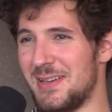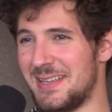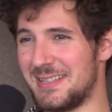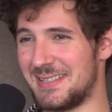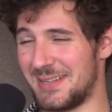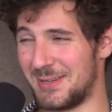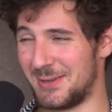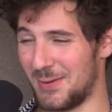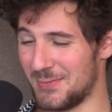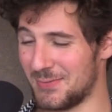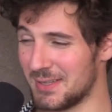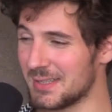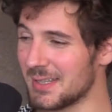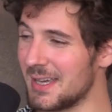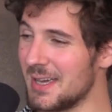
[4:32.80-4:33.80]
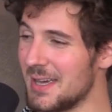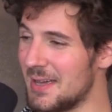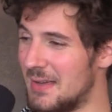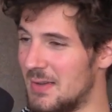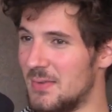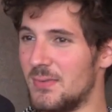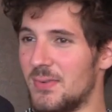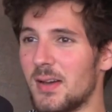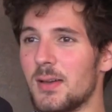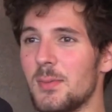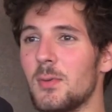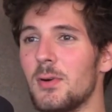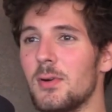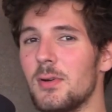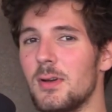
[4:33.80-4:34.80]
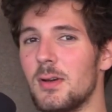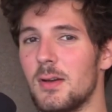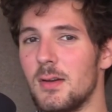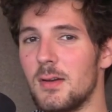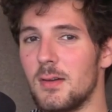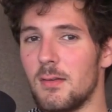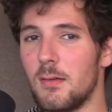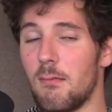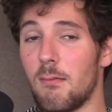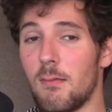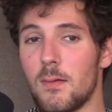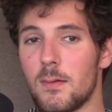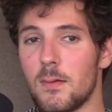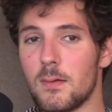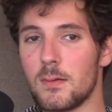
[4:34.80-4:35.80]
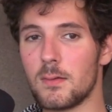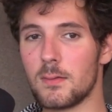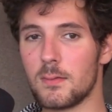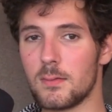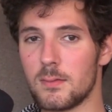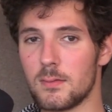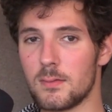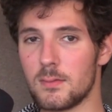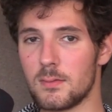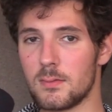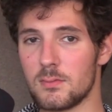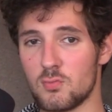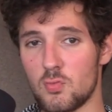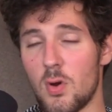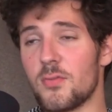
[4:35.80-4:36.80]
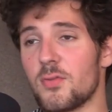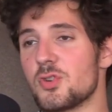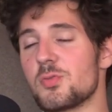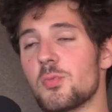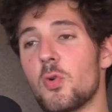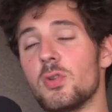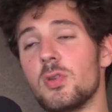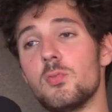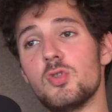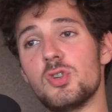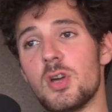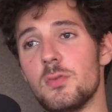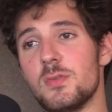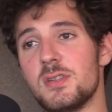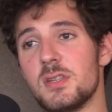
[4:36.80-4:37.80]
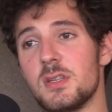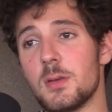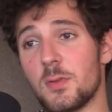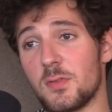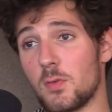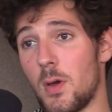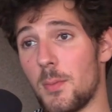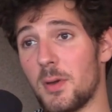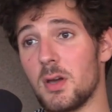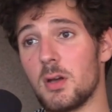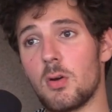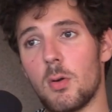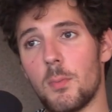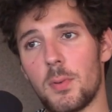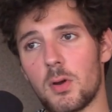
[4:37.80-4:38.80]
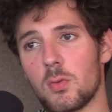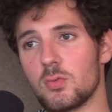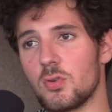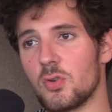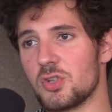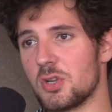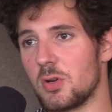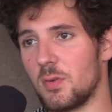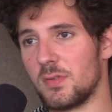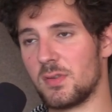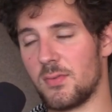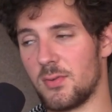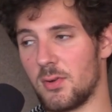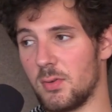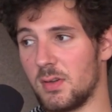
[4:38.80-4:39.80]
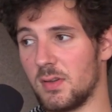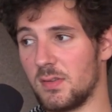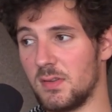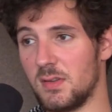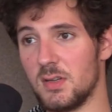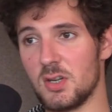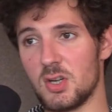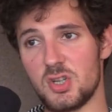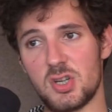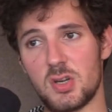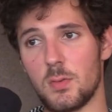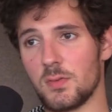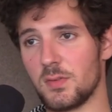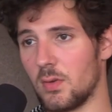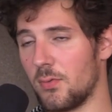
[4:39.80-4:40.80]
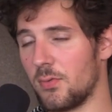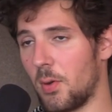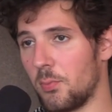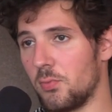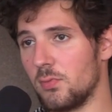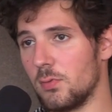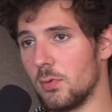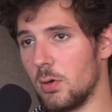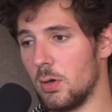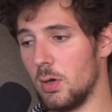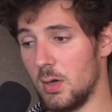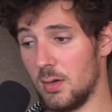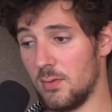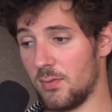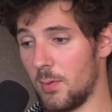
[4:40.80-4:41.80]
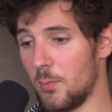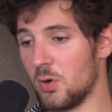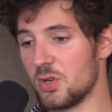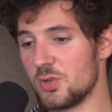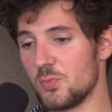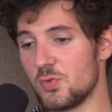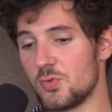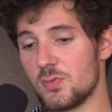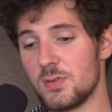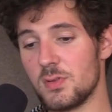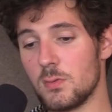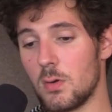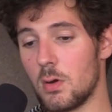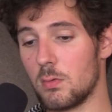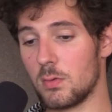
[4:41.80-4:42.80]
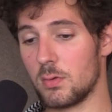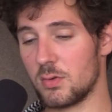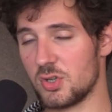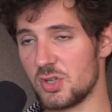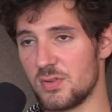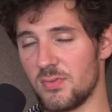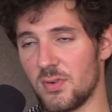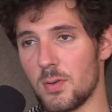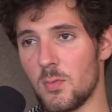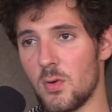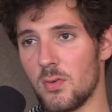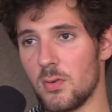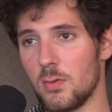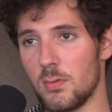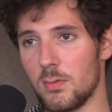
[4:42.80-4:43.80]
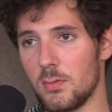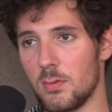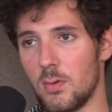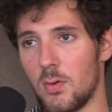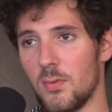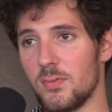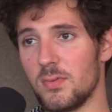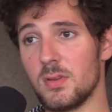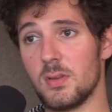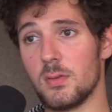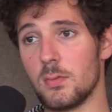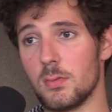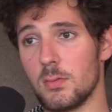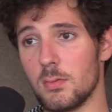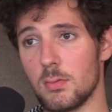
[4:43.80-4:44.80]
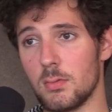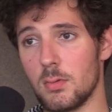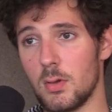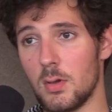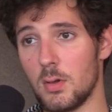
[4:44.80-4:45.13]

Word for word: C'est qu'en fait vraiment euh, moi franchement au début j'ai halluciné parce que après quand par contre quand j'ai commencé à faire le casting et que j'ai commencé à en faire plusieurs, vraiment là je me suis dit waouh, euh, j'ai vraiment euh, envie de